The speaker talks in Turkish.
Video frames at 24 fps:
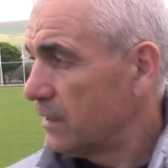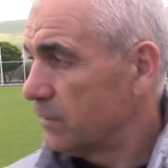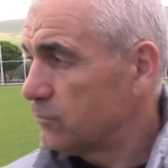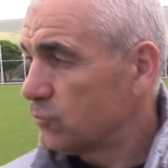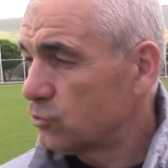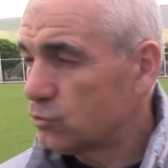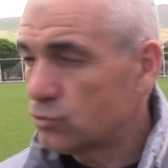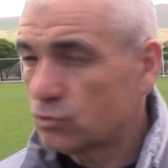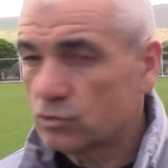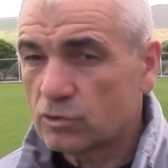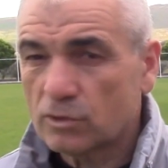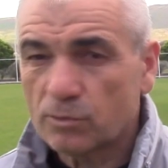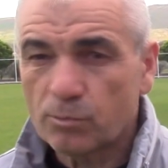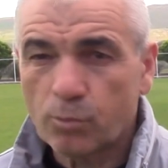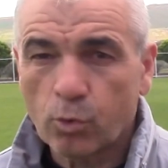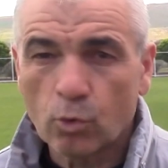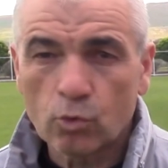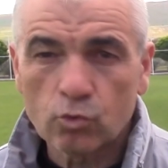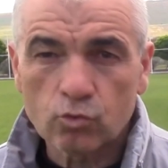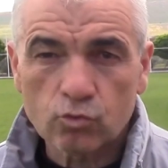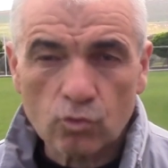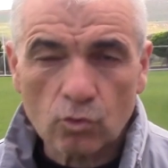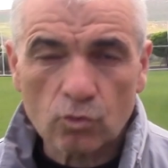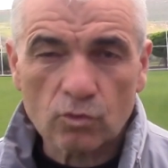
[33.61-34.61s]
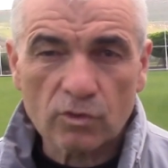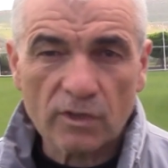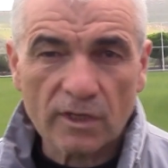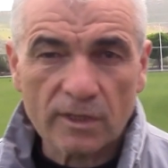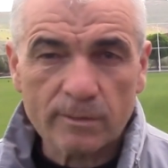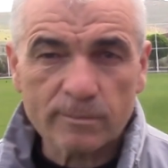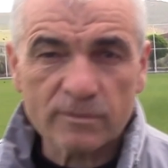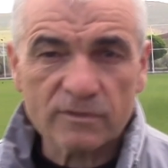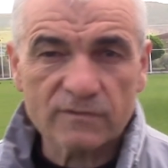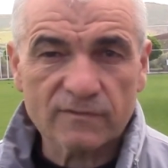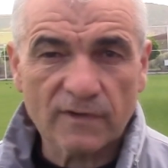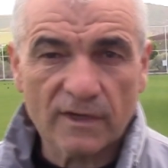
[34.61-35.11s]
Bir sürü de
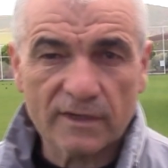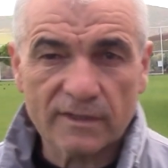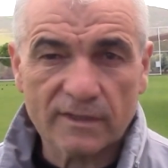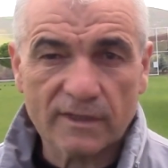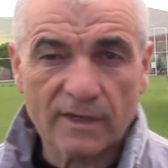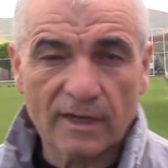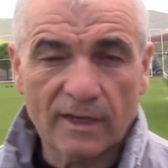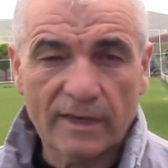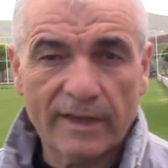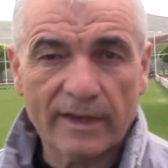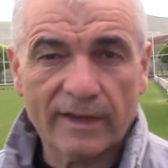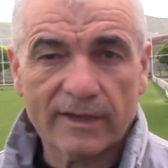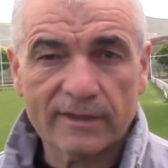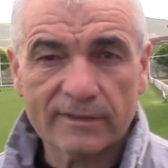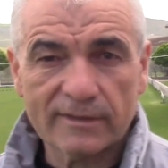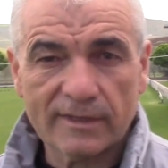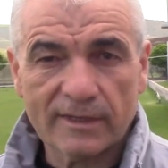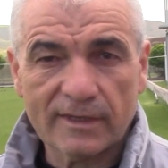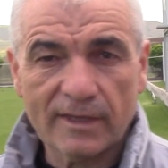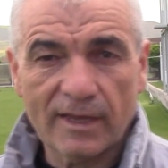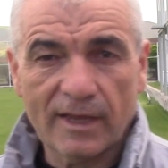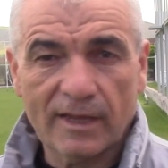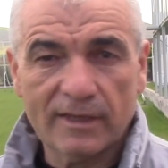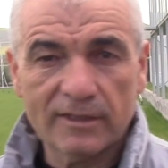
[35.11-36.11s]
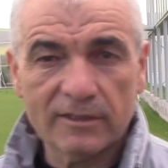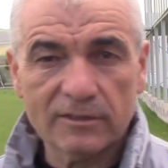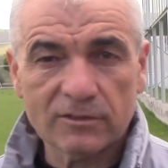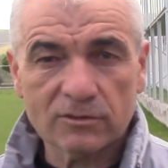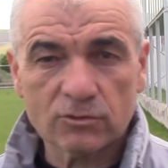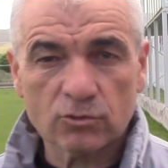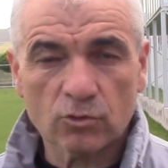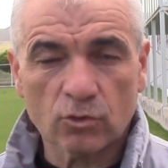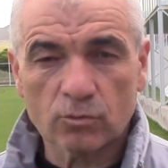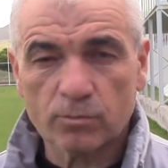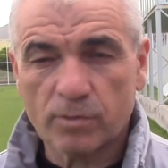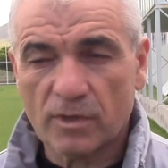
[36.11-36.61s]
pozisyonlarımız vardı. Kaleye kadar geldik.
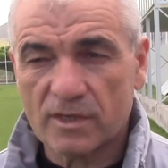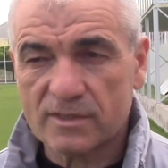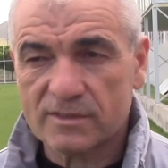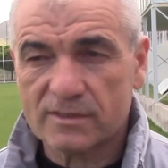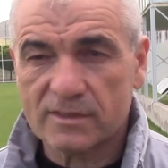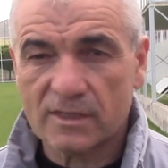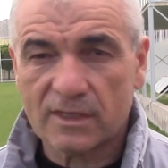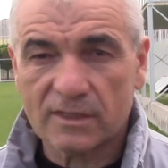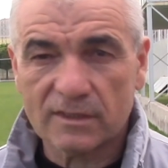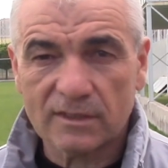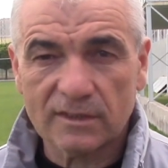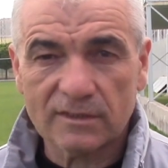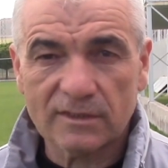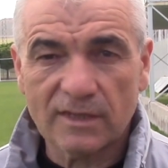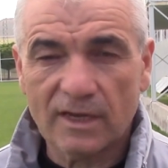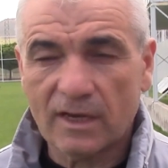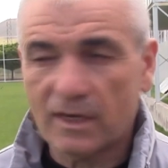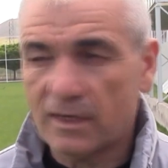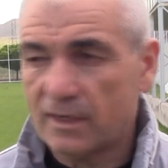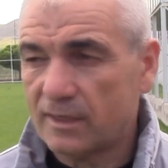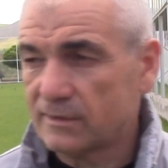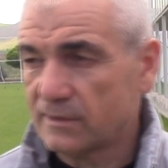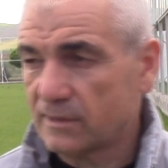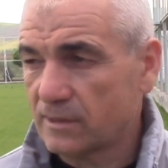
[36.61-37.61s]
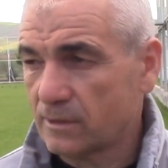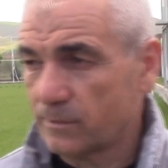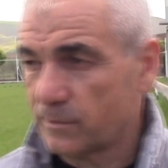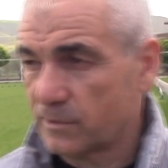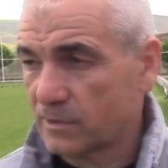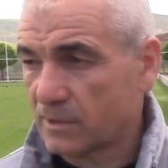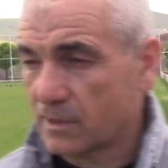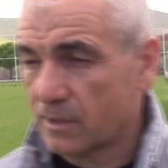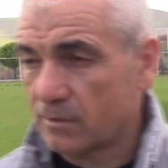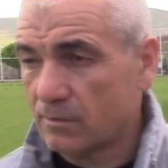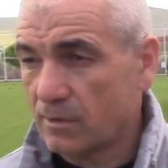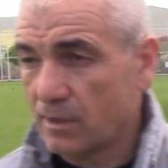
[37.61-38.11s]
Son paslarda
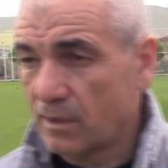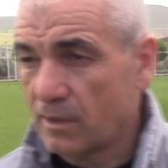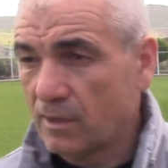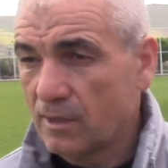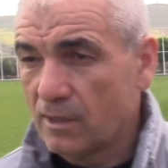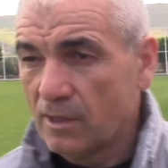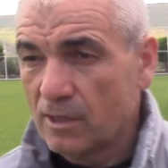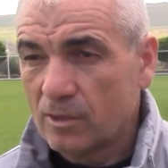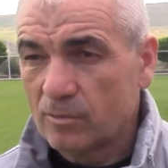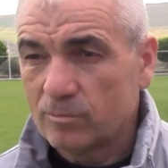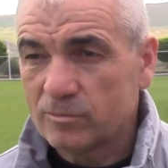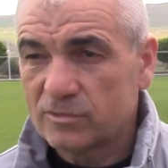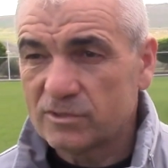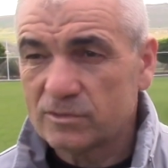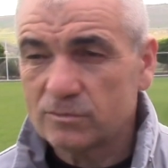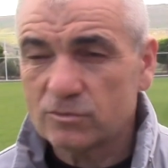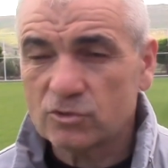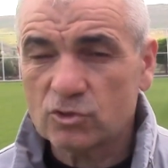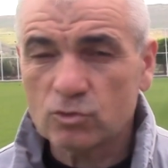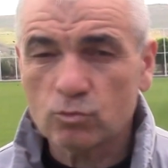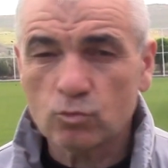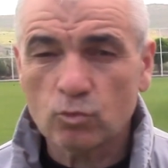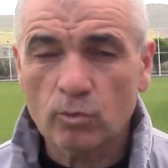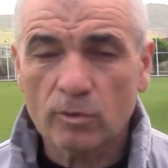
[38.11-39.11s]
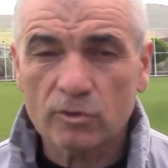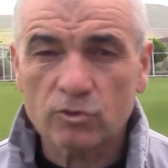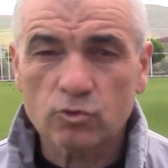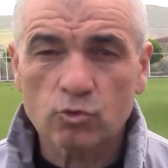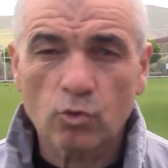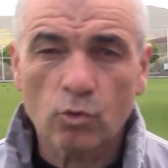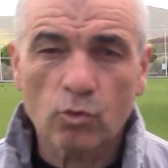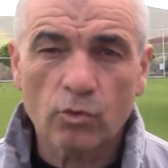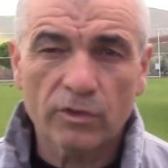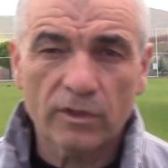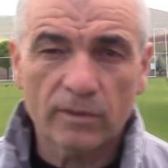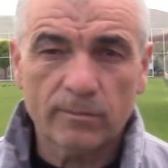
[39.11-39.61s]
değerlendiremedik ama bizim için bu maç
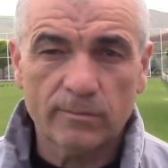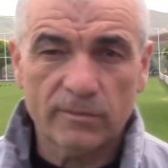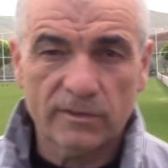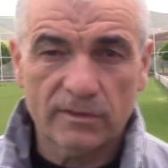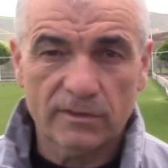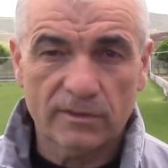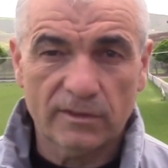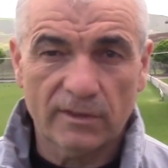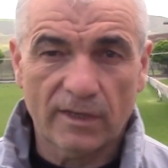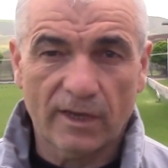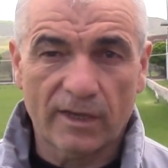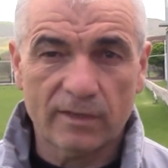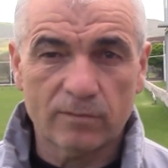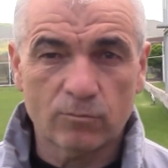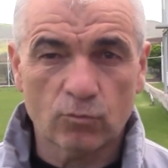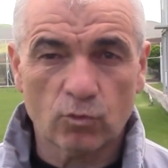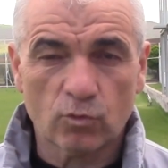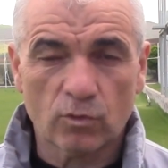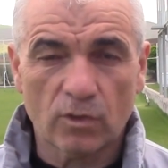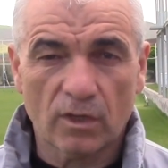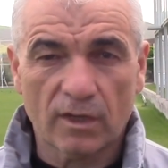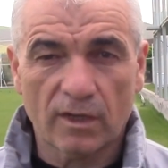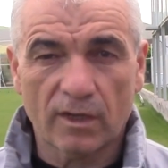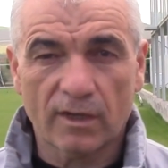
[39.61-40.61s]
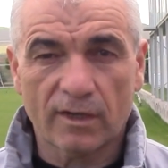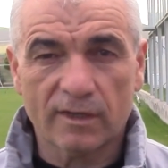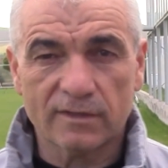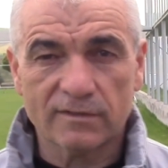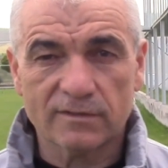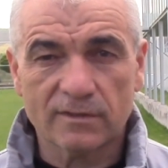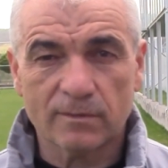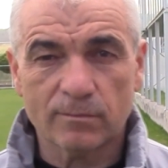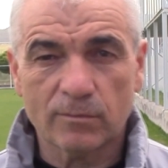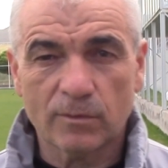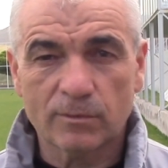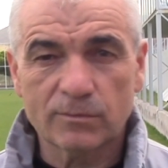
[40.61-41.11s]
çok önemliydi. Yani mutlaka
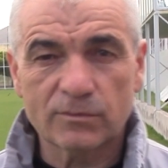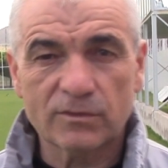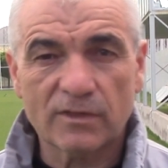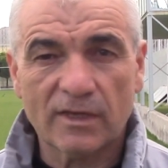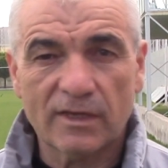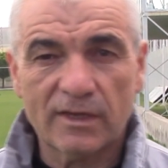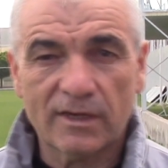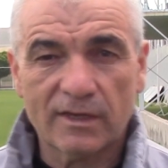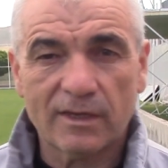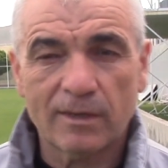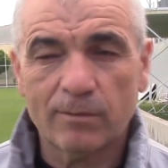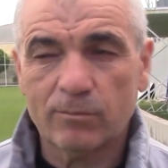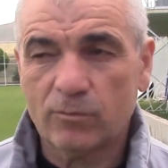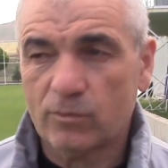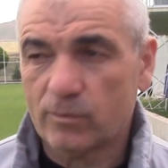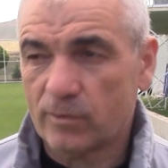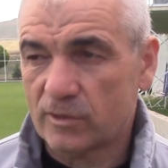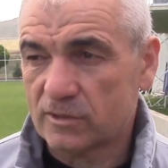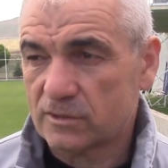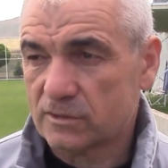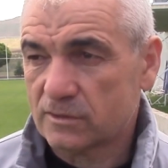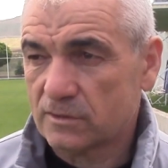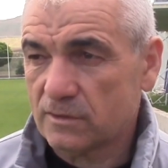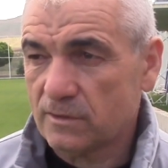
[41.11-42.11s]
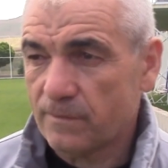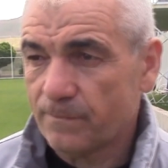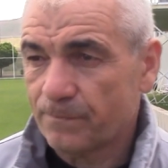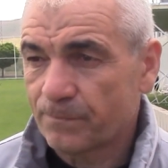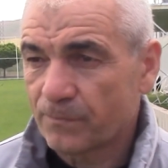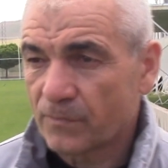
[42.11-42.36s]
kazanmamız gereken bir maçtı.